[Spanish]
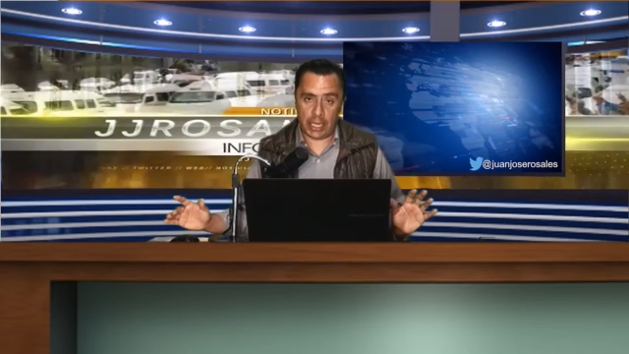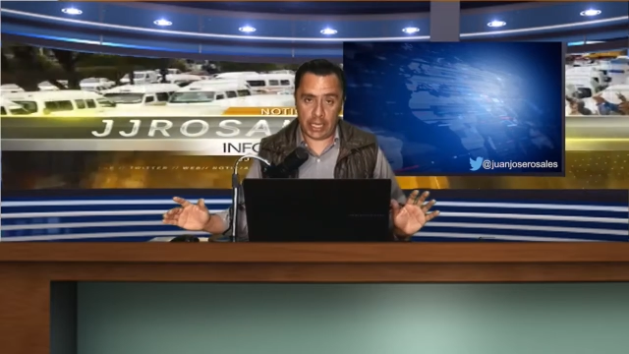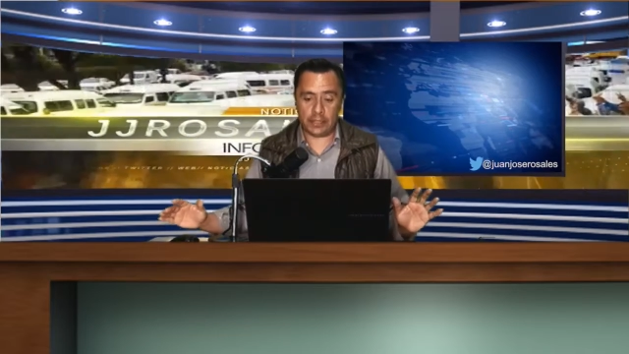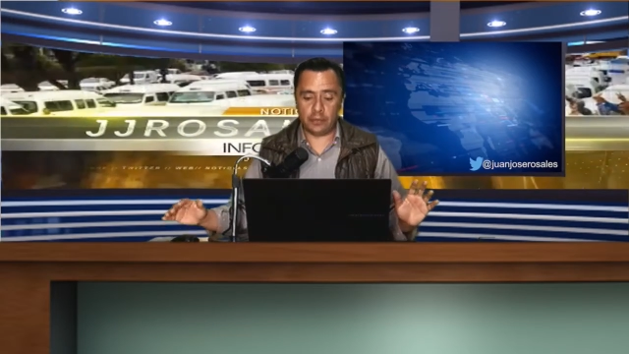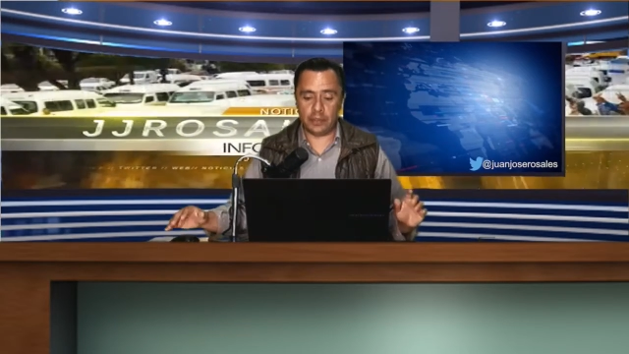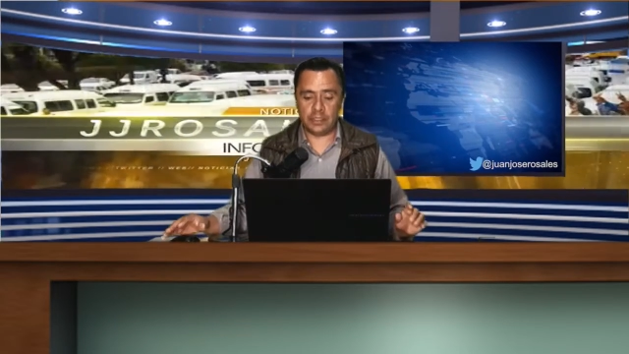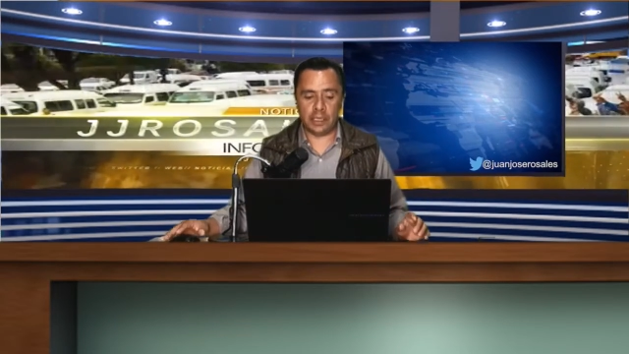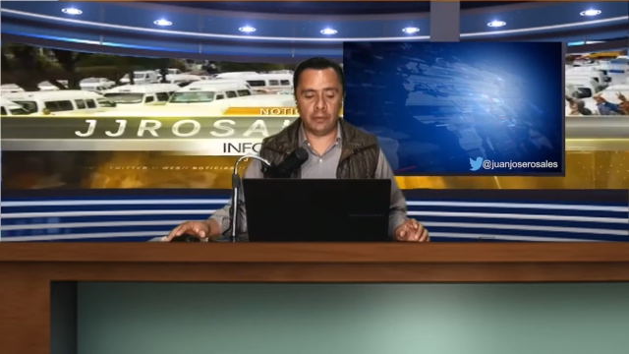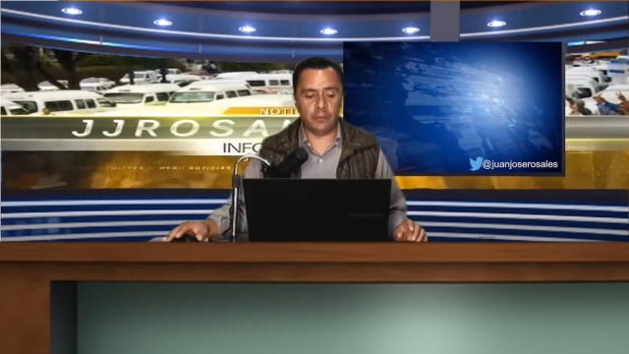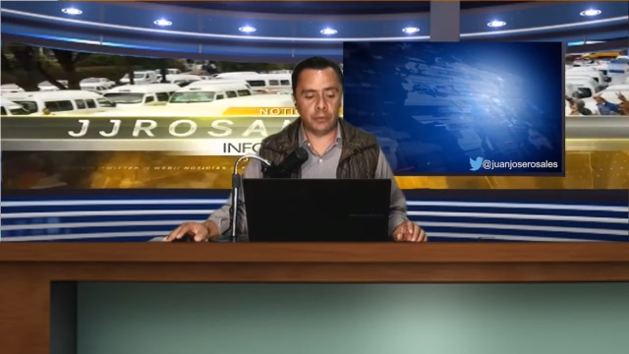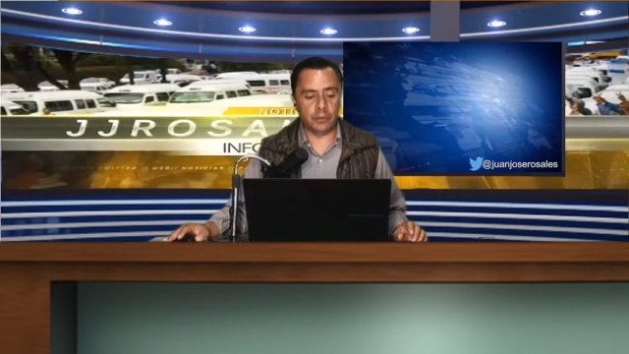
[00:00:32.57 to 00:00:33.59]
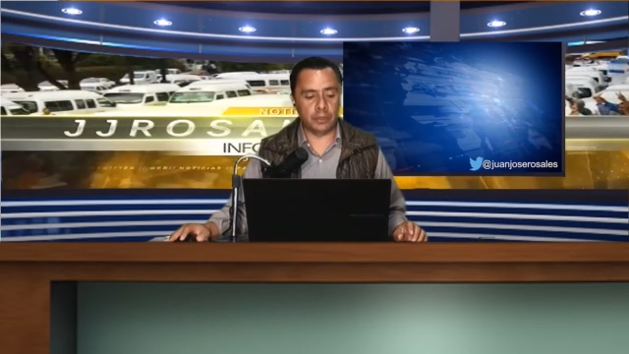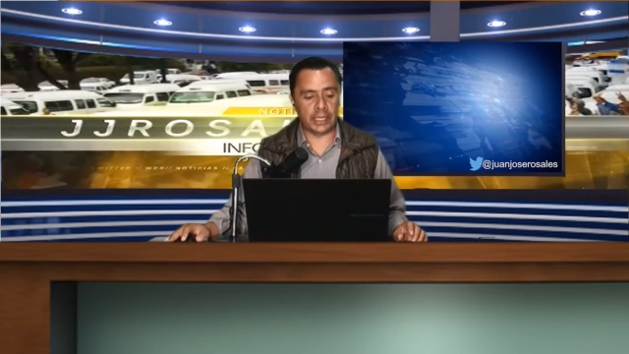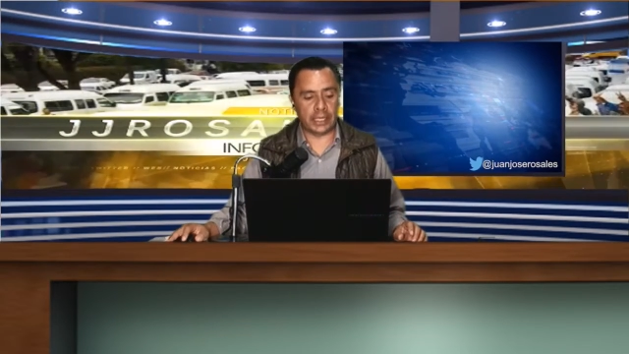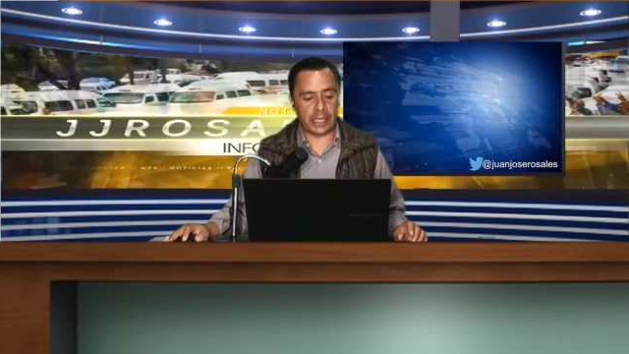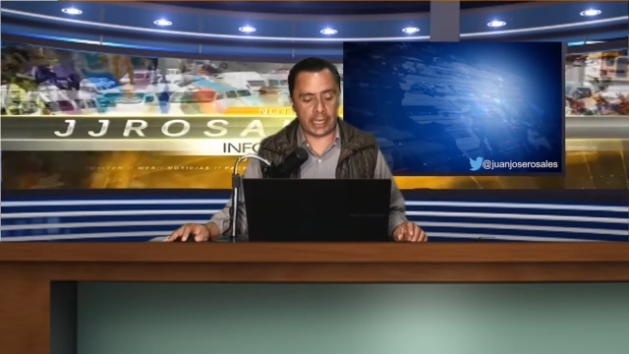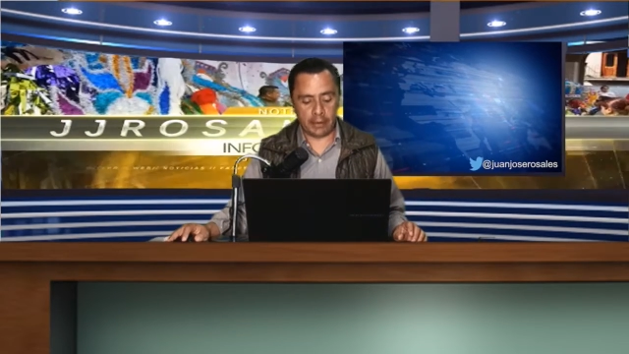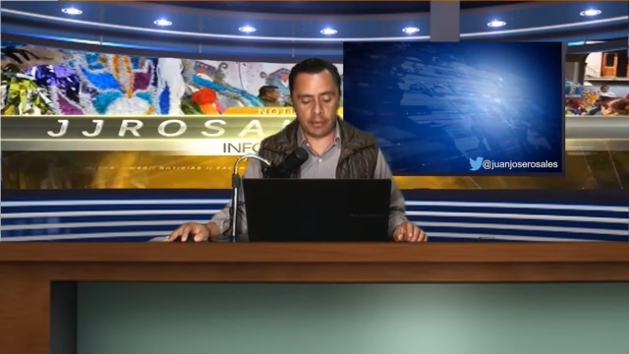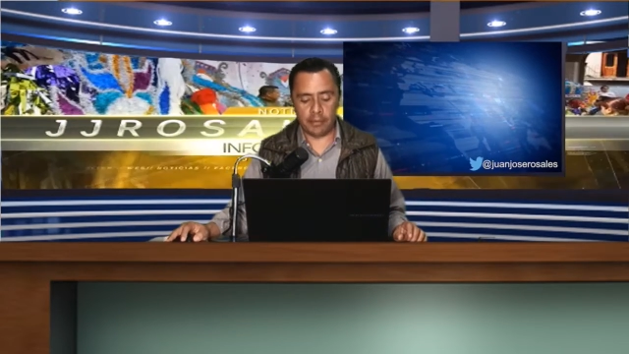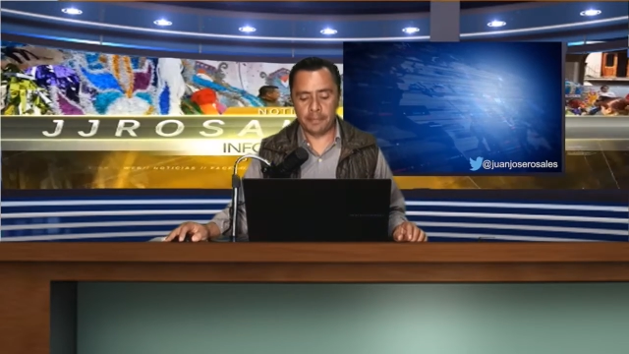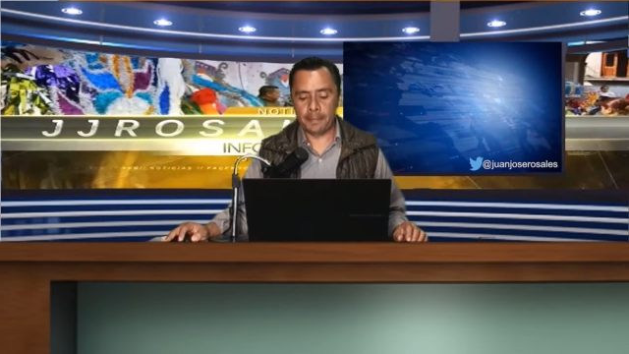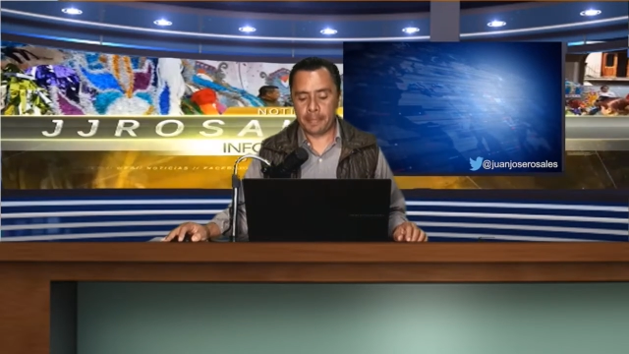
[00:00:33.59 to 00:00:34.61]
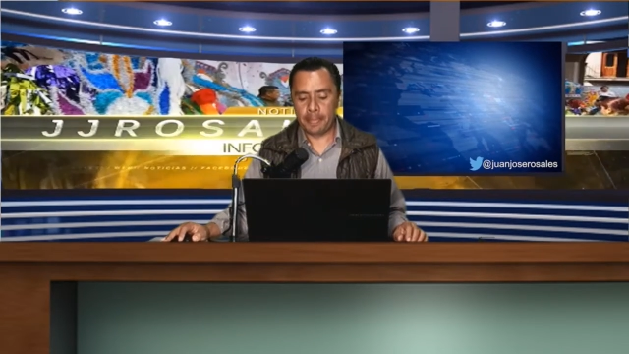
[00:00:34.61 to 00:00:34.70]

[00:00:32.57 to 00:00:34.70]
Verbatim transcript: Eso dice Alfonso, que creo